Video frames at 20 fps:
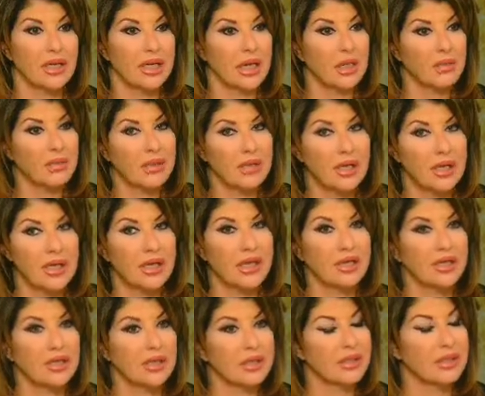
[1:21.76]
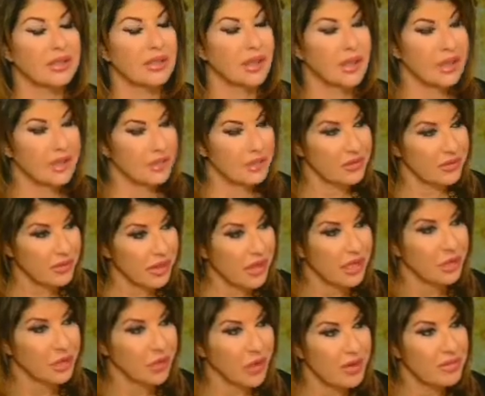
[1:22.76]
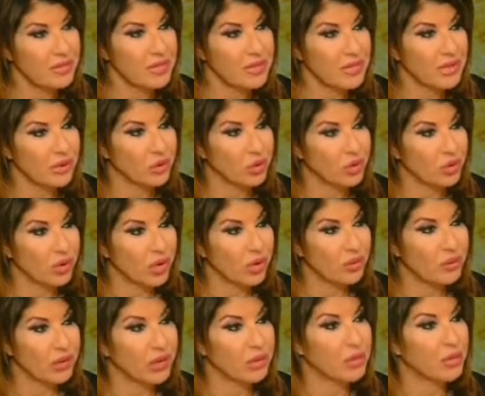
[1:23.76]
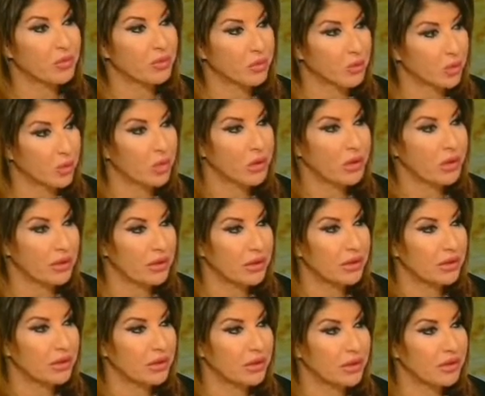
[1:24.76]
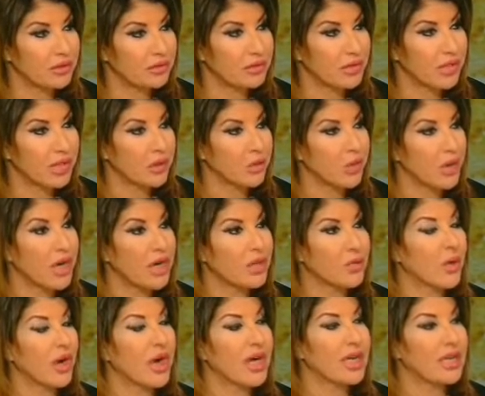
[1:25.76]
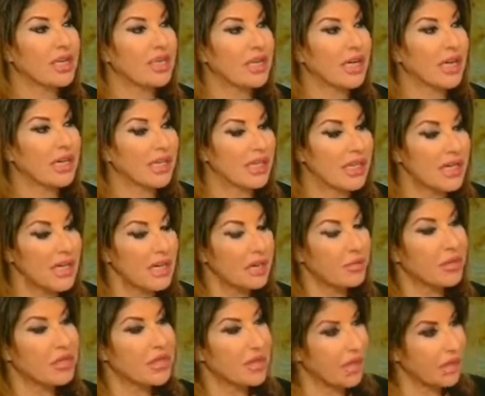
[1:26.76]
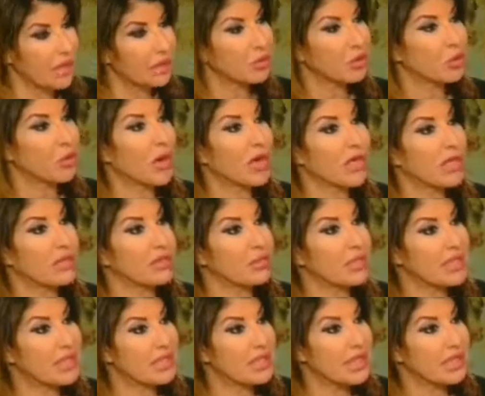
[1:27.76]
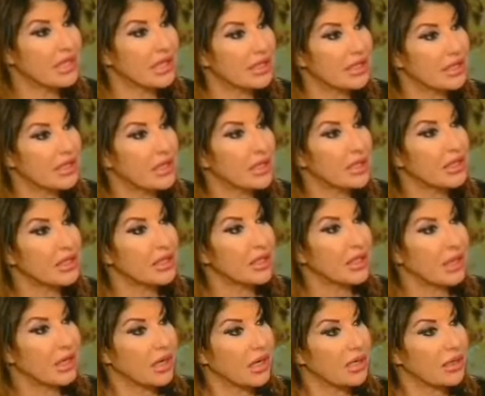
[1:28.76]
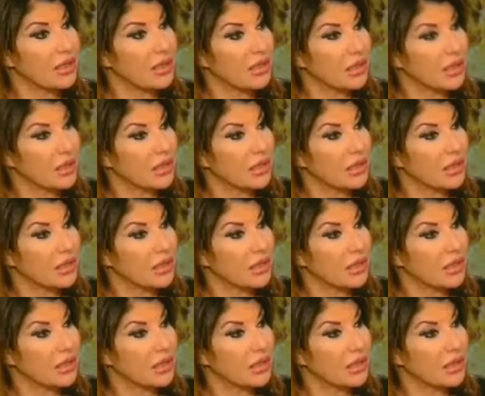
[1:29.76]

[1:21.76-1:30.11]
الكلام ده آه، آه، ذكره امس الدكتور عبد المنعم فتوح في حوار واكد يعني عليه بس حضرتك بتؤكد من سنه اه من سنه